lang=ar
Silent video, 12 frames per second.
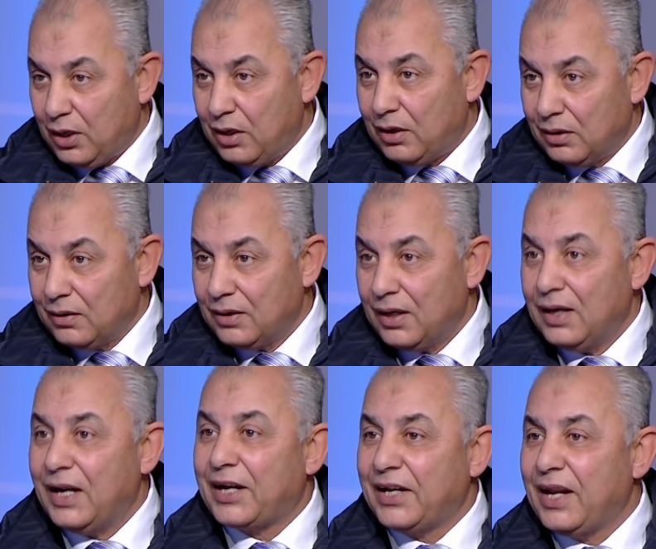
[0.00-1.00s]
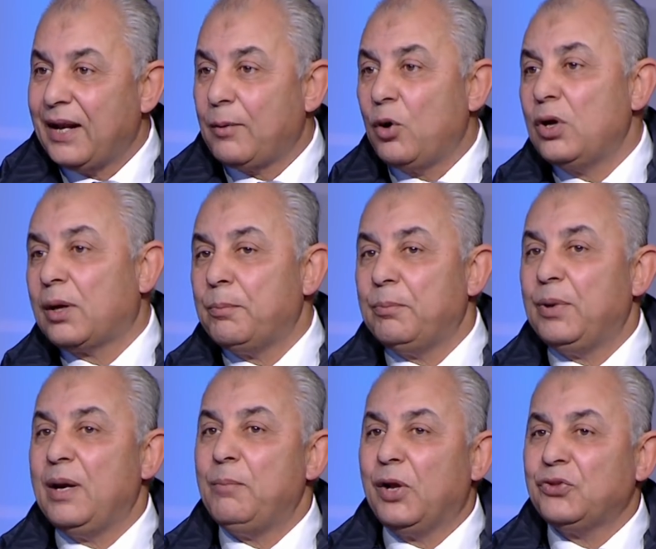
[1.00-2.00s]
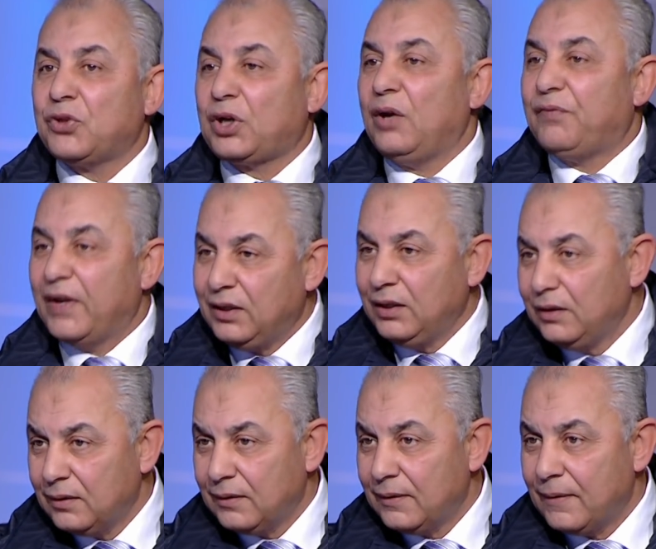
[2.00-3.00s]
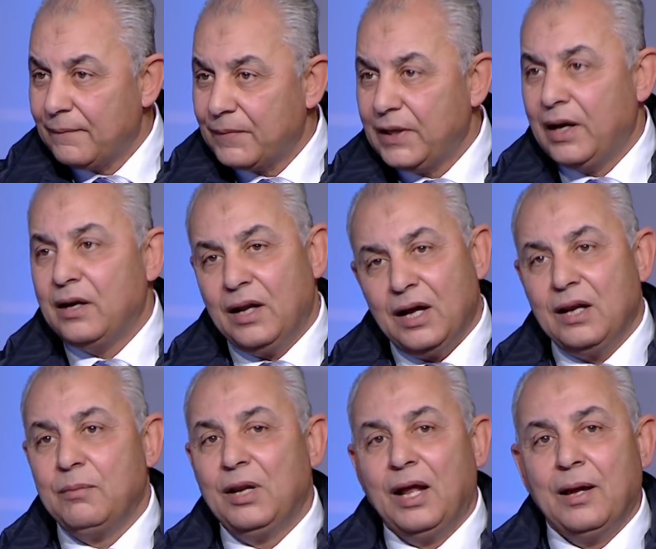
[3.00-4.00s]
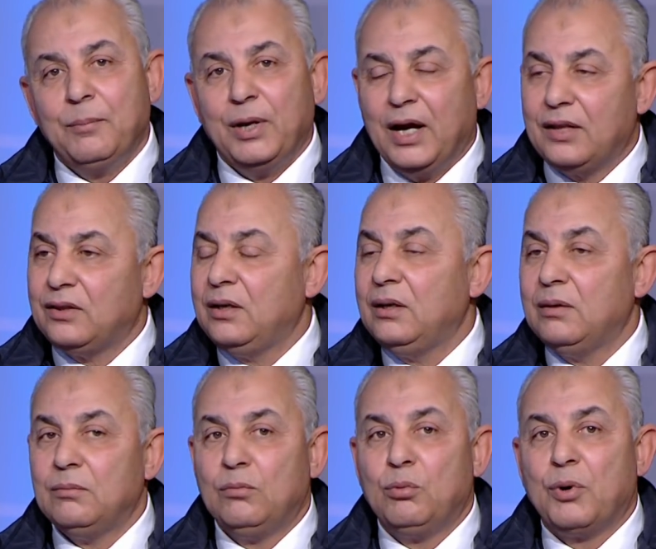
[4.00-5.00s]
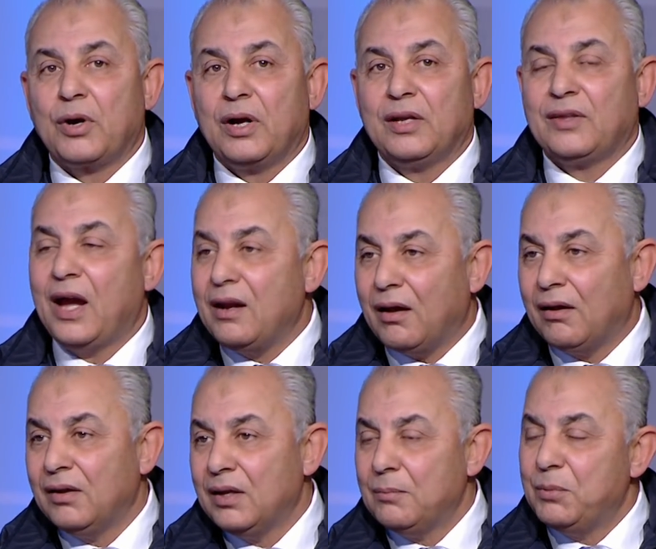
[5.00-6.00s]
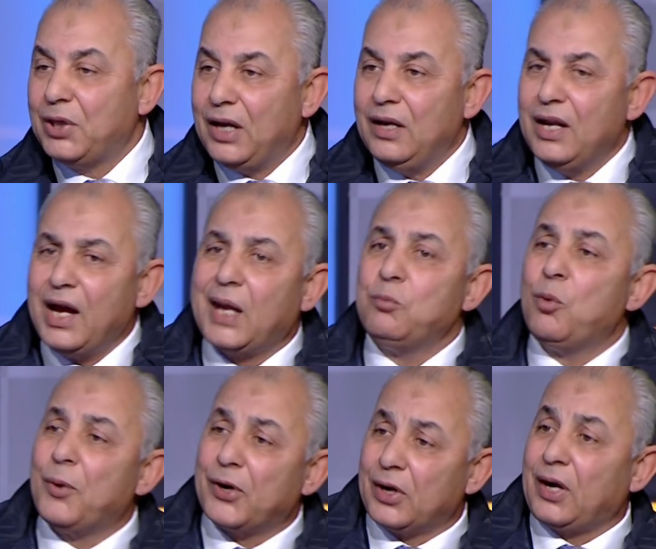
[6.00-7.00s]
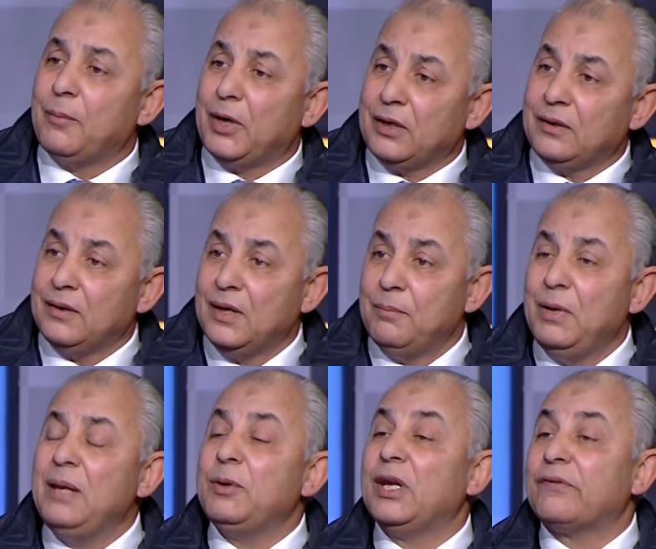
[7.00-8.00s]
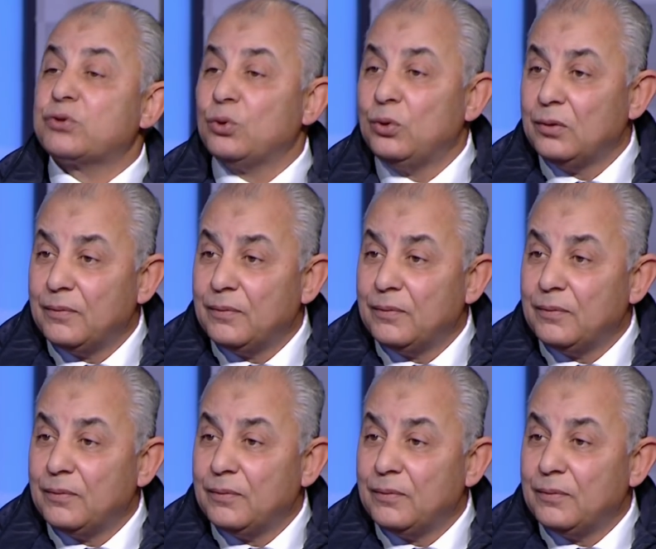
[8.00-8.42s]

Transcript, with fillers: آه. هو لسه بدري لكن بس انا بقول لك بالمنطق الفني لا الاهلي بيأدي مباريات هايله بدليل اخر مباراه كمان مين اللي بينافسه؟